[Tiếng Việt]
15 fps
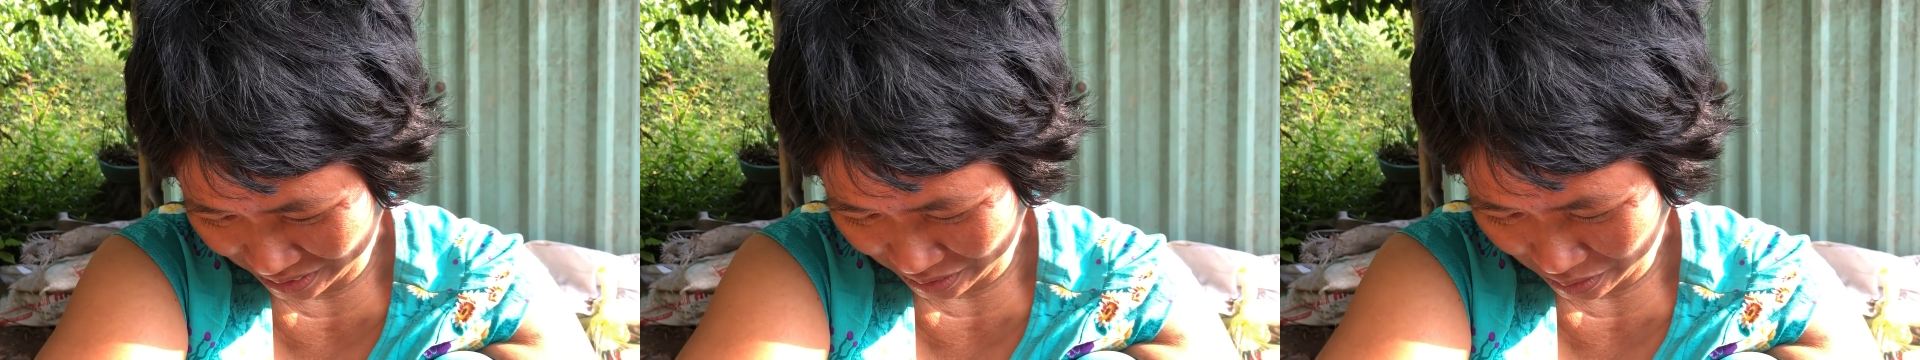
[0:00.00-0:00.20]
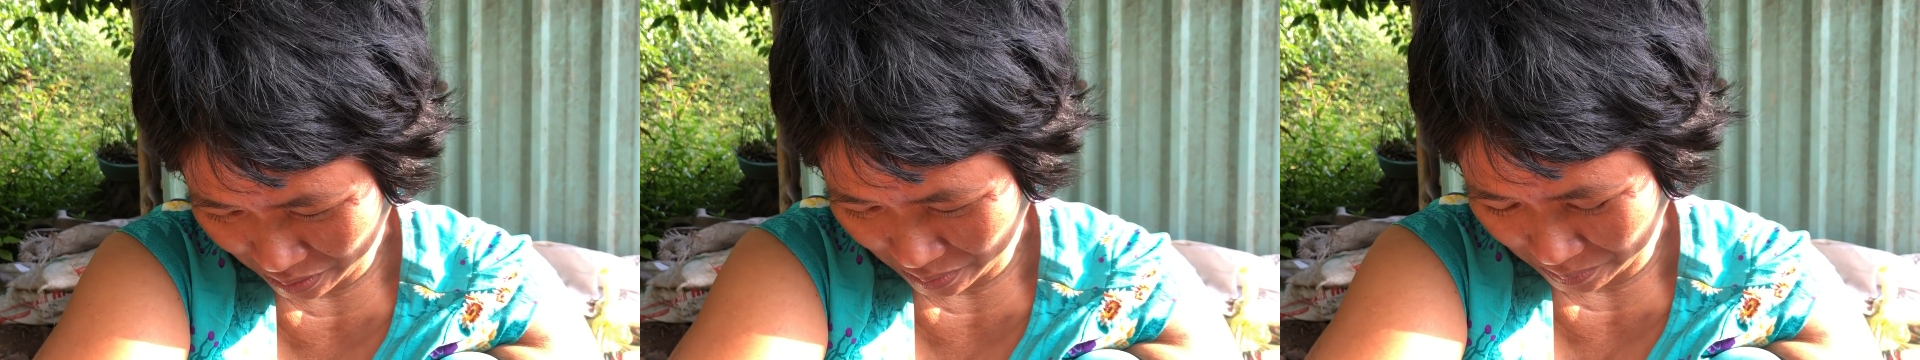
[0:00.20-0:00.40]

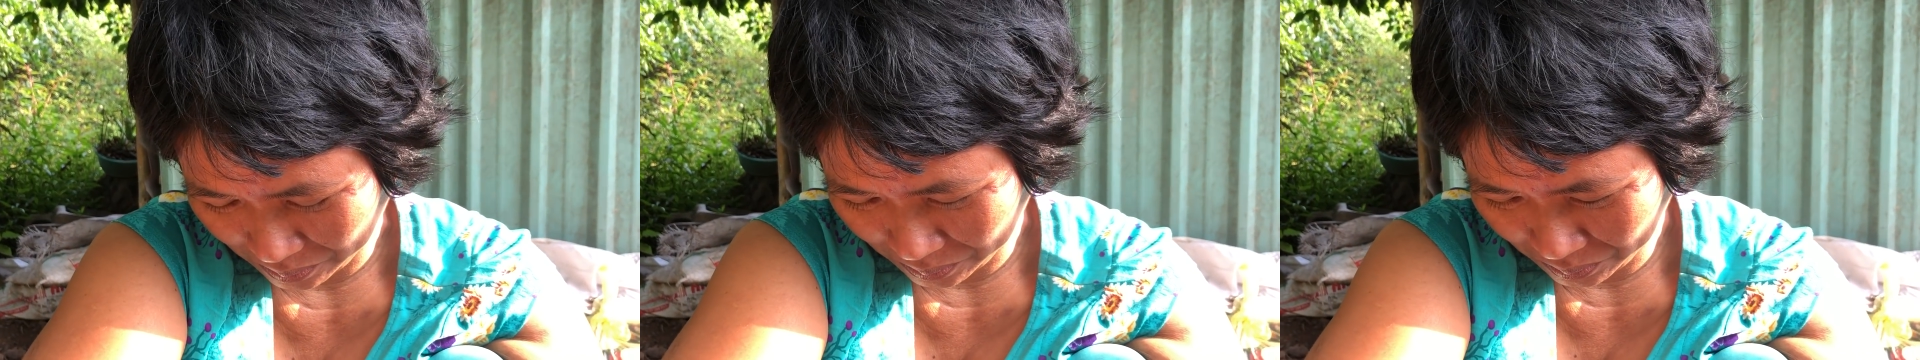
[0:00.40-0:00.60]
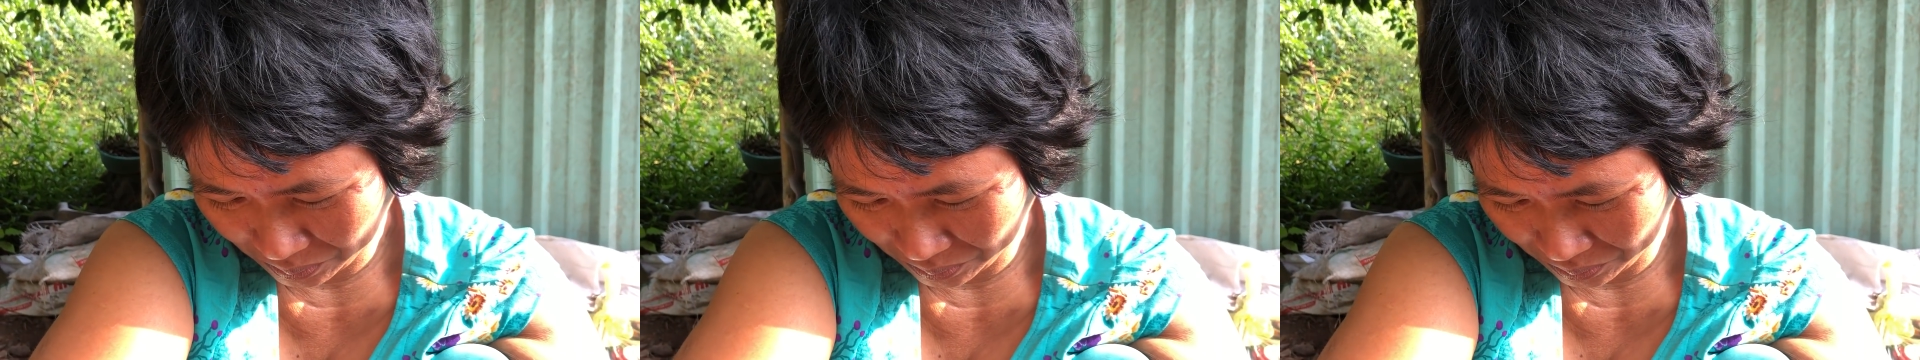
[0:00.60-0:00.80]
nhìn
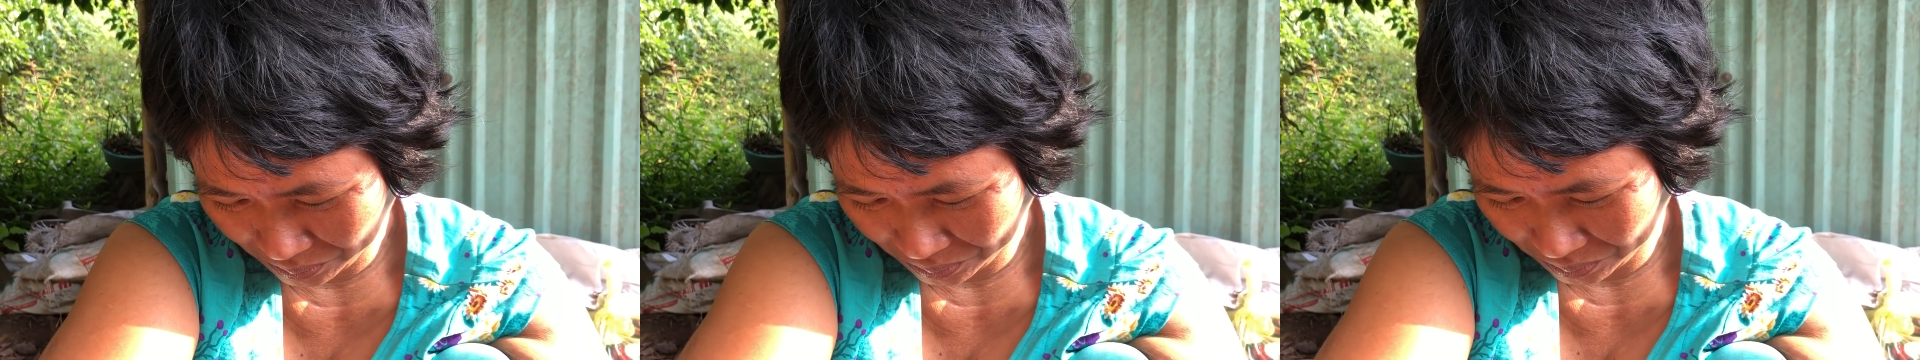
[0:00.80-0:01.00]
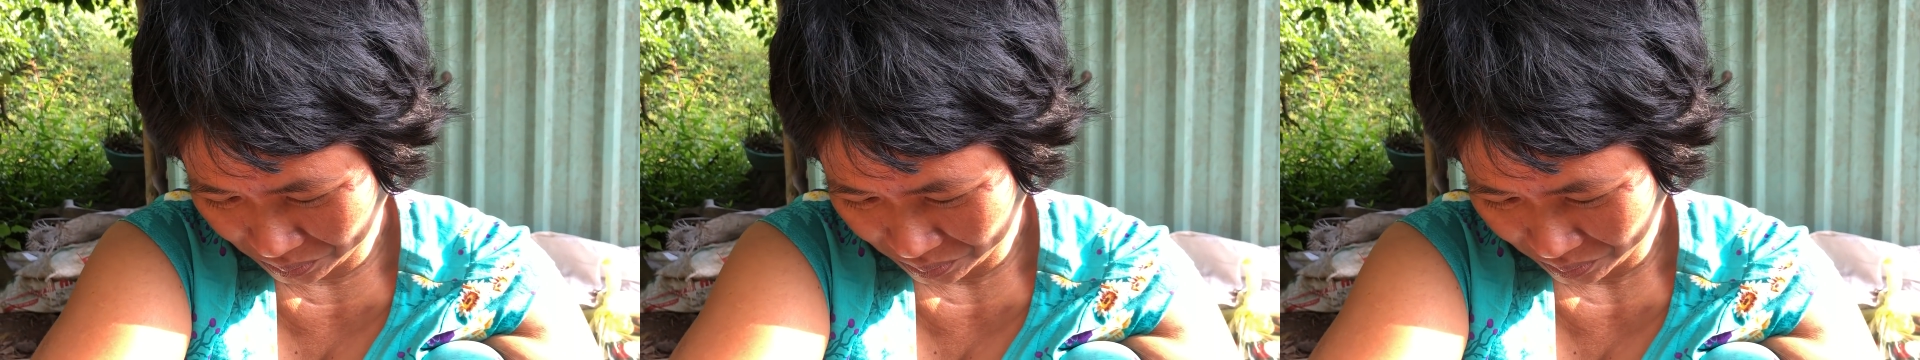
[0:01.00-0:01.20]
nhìn em đấy
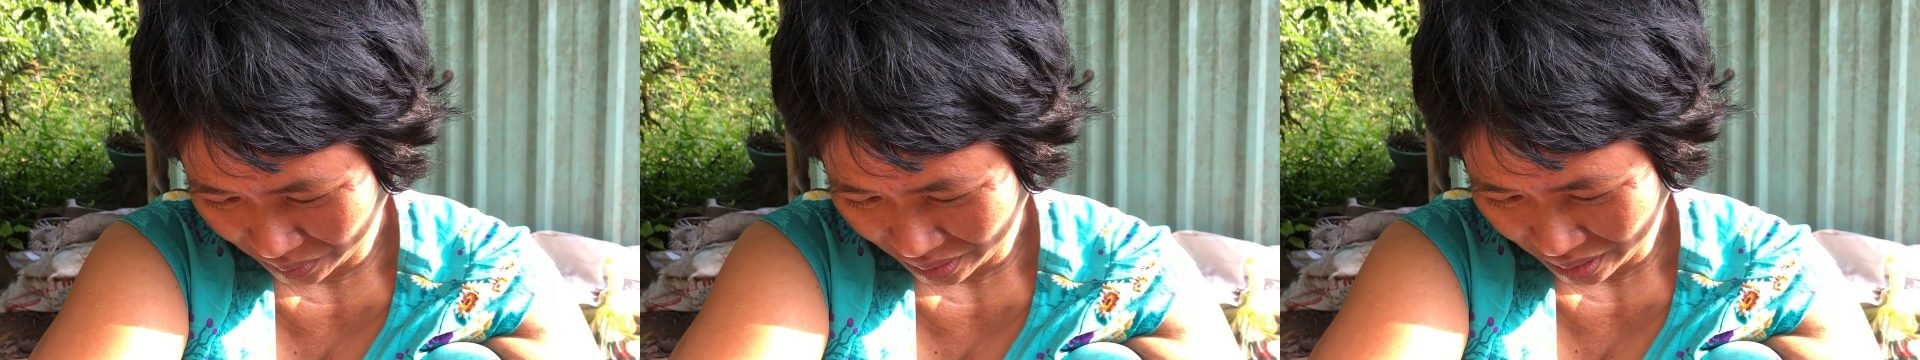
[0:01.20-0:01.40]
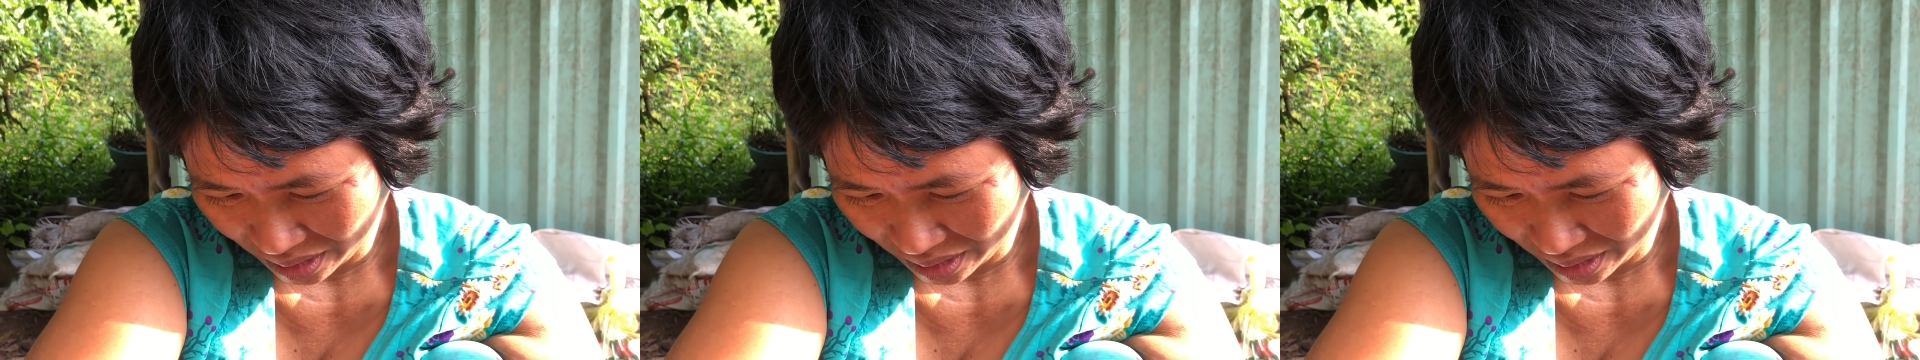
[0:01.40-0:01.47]
đi.